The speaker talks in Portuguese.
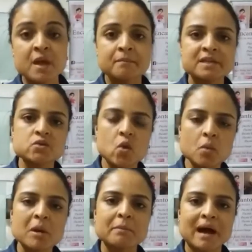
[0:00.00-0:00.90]
Mas
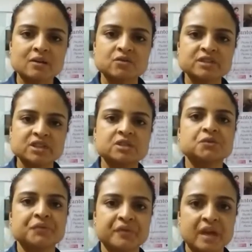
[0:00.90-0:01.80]
como a barra do
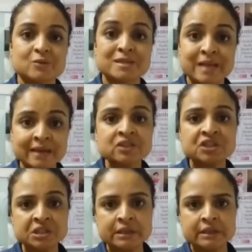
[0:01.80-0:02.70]
vestido veio
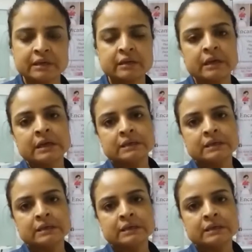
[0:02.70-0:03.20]
certinha,